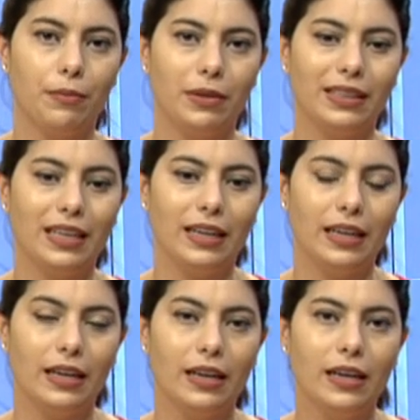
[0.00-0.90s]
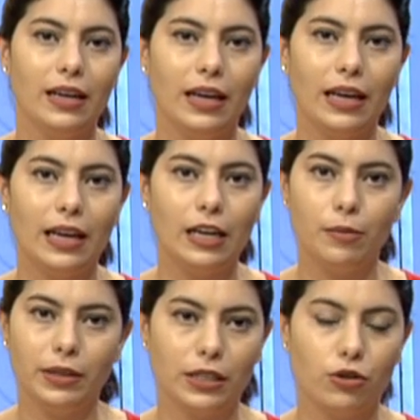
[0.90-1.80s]
también tiene eh,
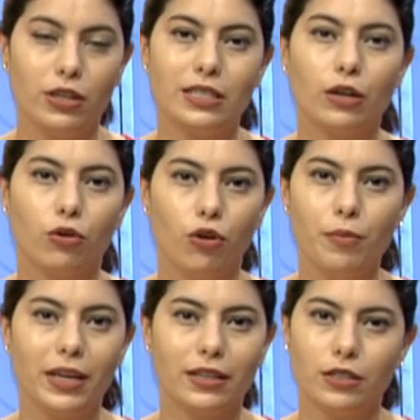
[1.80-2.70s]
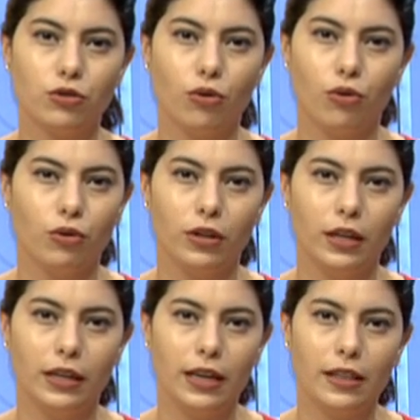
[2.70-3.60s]
limitaciones económicas, eso
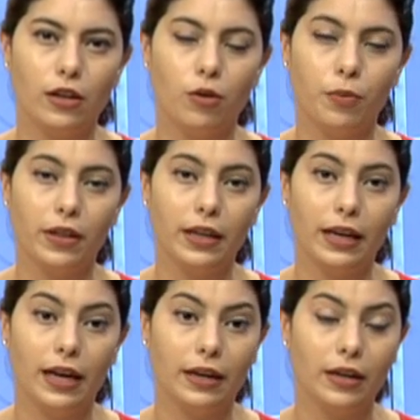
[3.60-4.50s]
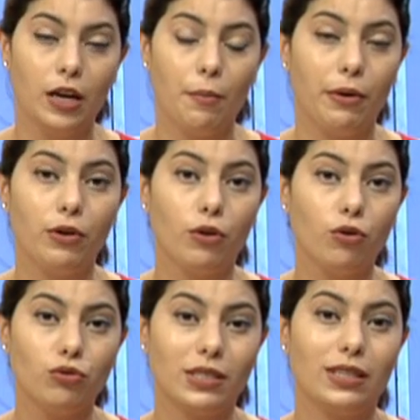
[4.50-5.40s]
eh, nadie lo puede negar, pero
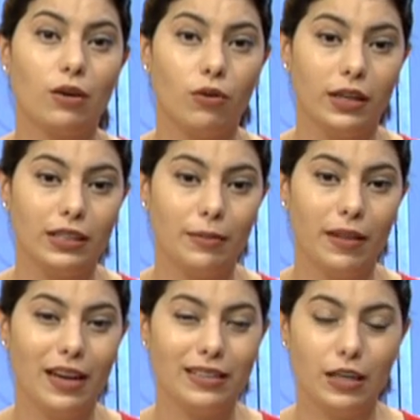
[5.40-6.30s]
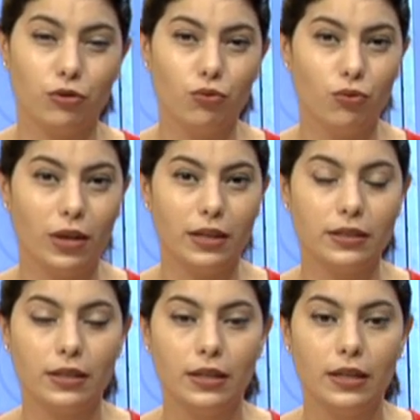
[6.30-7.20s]
incluso hasta con el tema de las
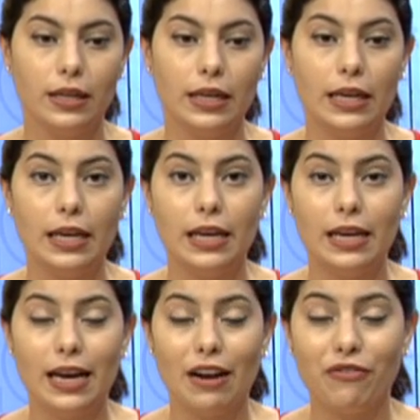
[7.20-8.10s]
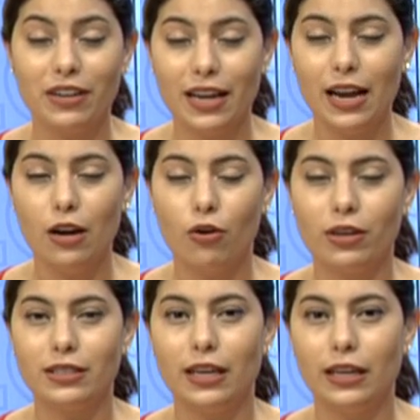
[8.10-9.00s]
ayudas. Y al final lo
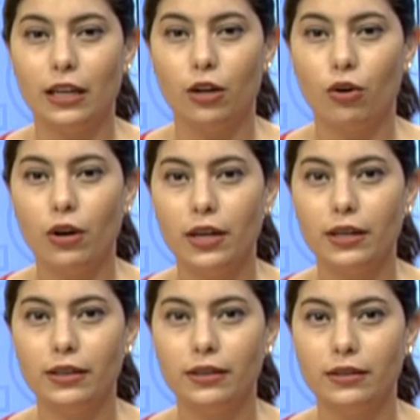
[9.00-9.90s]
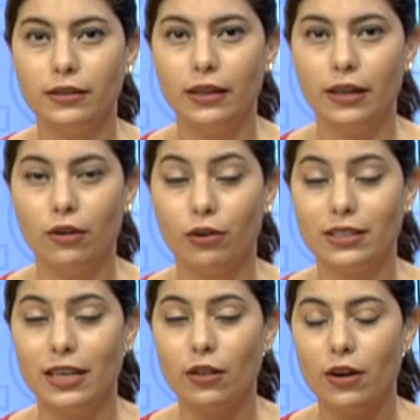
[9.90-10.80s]
que se generó en, eh, lo que
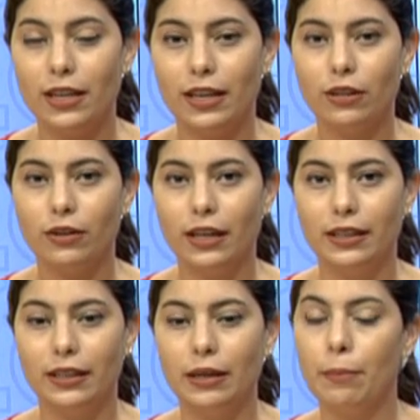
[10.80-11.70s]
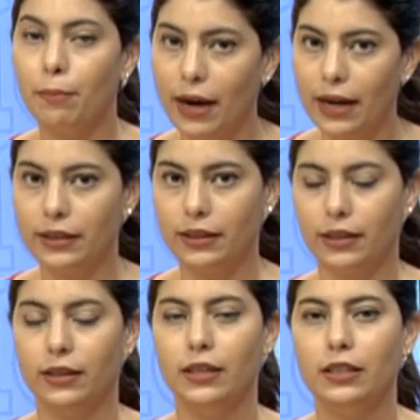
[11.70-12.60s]
se ha ido generando en Haití en
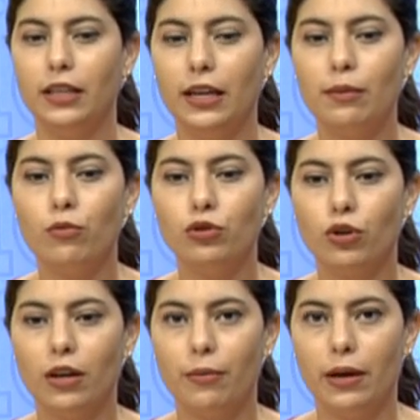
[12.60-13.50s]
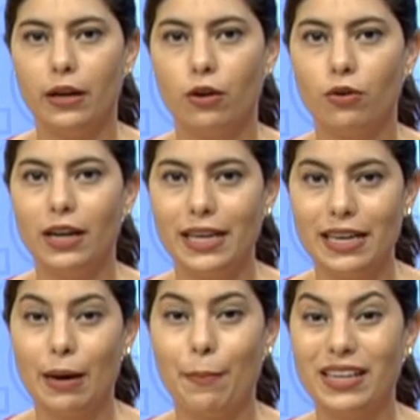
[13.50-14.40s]
parte tiene mucho que ver con la
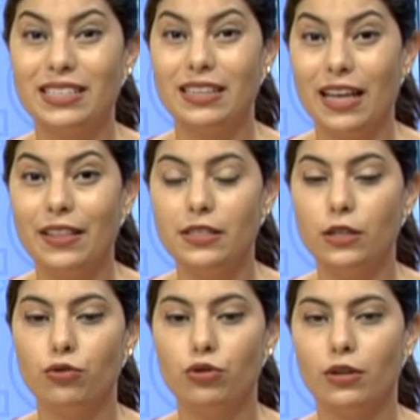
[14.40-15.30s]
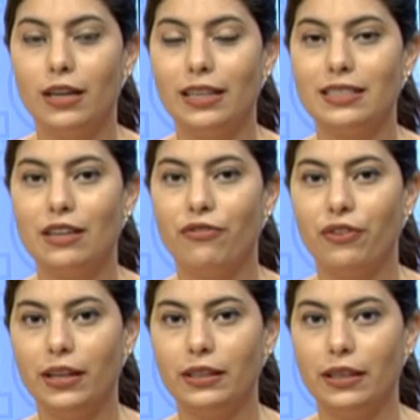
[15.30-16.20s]
incapacidad institucional de hacer
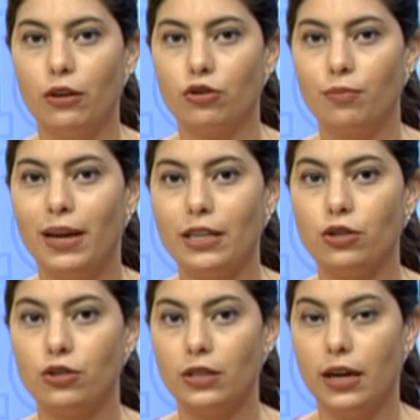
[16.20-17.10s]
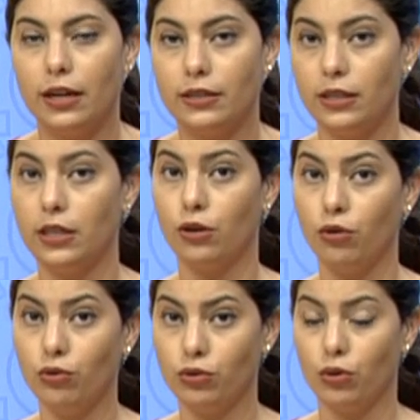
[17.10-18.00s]
frente a los males sociales,
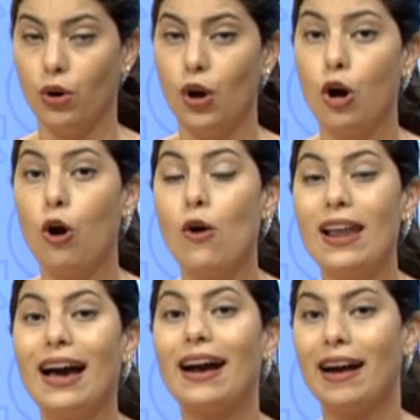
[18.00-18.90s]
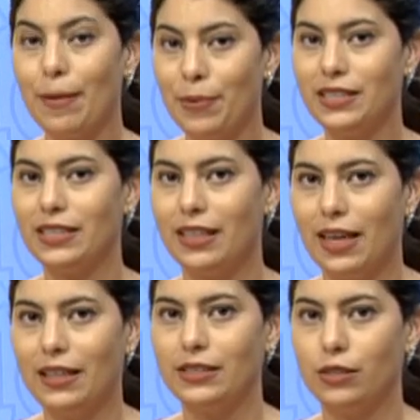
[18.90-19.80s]
incluso con la
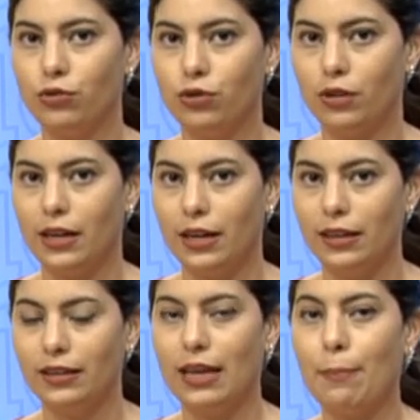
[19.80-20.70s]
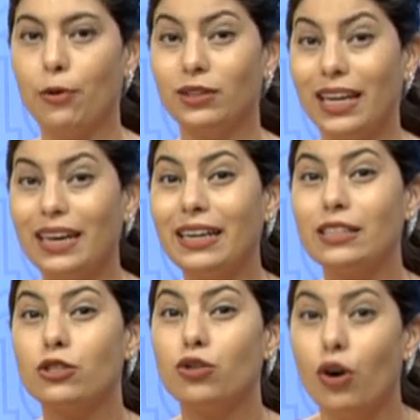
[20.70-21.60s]
capacidad institucional de aportar
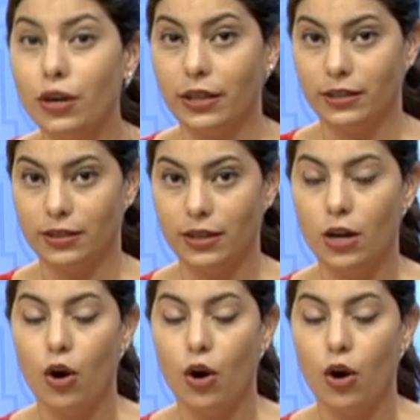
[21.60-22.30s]
razones